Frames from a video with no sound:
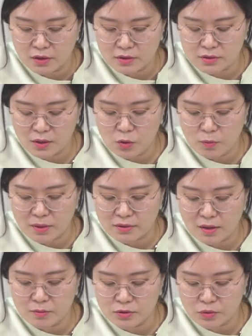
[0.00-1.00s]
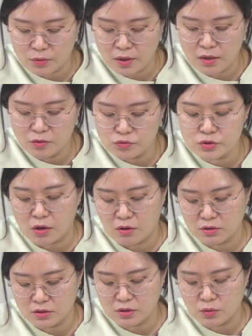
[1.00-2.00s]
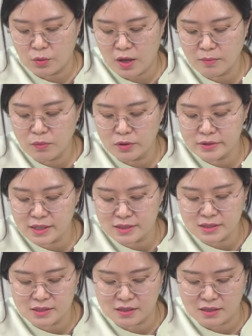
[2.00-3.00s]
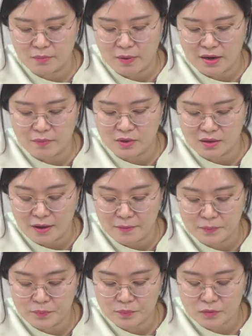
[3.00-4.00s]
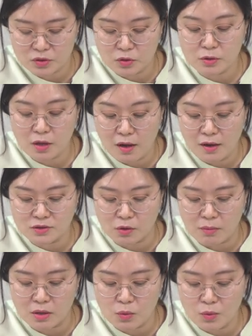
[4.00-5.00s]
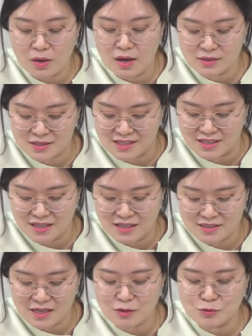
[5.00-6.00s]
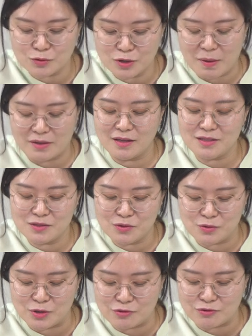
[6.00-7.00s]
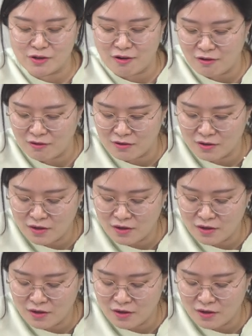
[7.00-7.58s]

새로운 만남을 통해 우정 그리고 행복을 찾으시기 바랍니다. 그러다 정말 콩깍지 짝꿍을 만나실 수도 있고요.